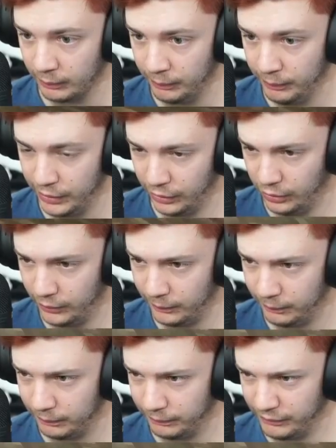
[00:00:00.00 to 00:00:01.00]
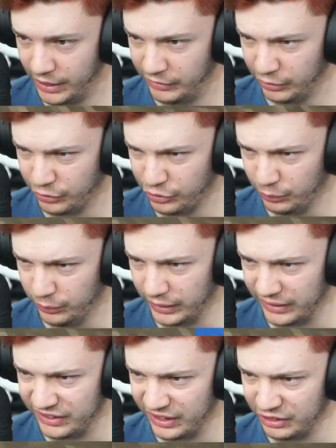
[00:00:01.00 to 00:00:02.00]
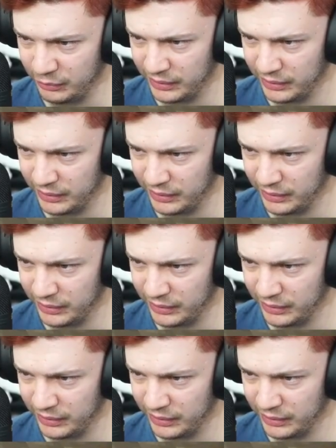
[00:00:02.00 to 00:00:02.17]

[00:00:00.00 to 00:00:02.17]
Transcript: Però è una cosa comunque recente,